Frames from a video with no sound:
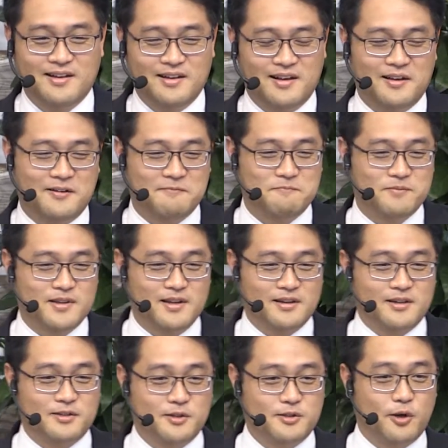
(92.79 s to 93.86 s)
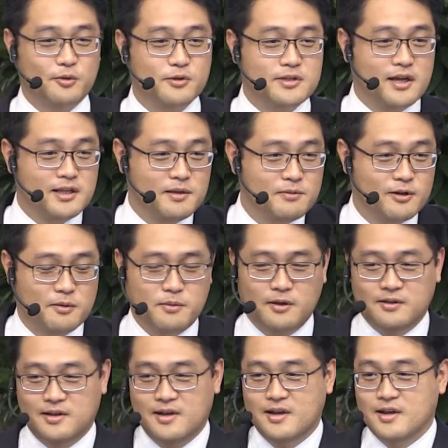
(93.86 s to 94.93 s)
예. 그래서 전도사님
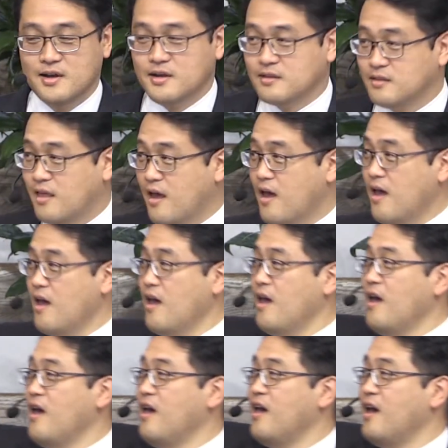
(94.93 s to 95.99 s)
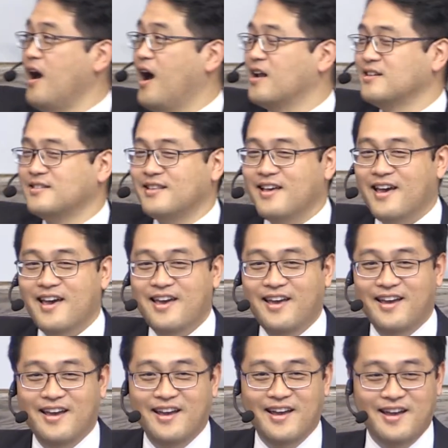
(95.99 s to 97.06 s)
그러면 네 하는데
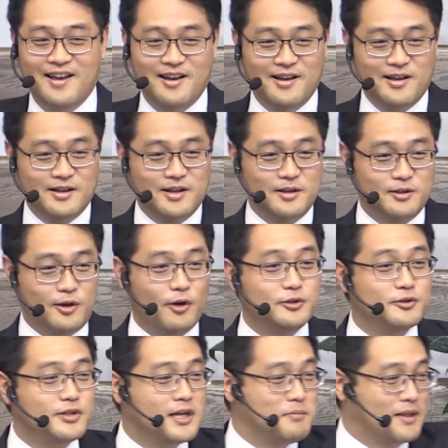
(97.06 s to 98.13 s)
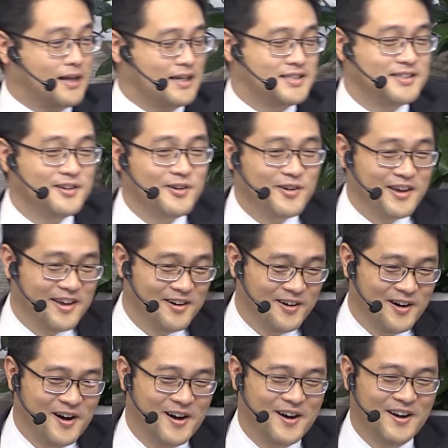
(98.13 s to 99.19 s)
허준사님한테 가시는
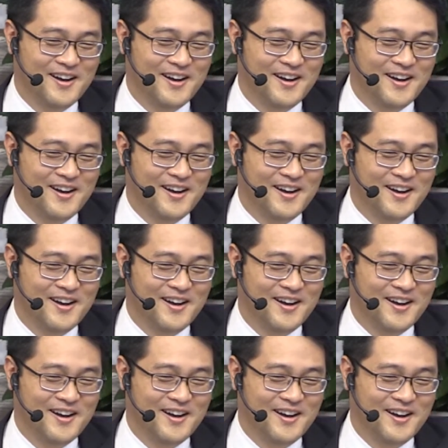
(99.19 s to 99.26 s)
거예요.